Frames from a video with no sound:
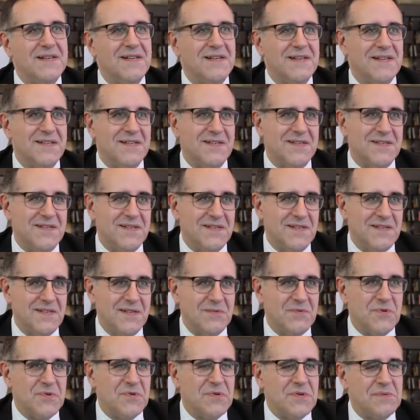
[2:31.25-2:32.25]
Euh, j'ai dit
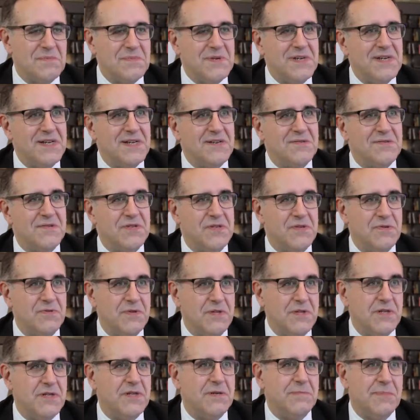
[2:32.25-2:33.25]
à monsieur le maire, j'ai une
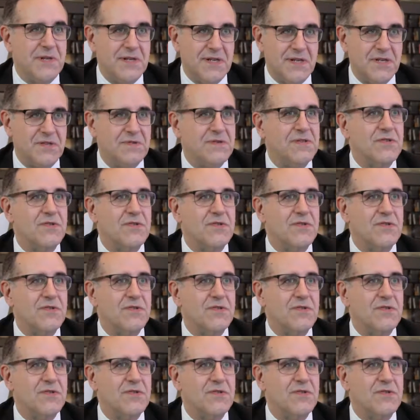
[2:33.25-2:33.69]
idée, j'ai pas d'argent,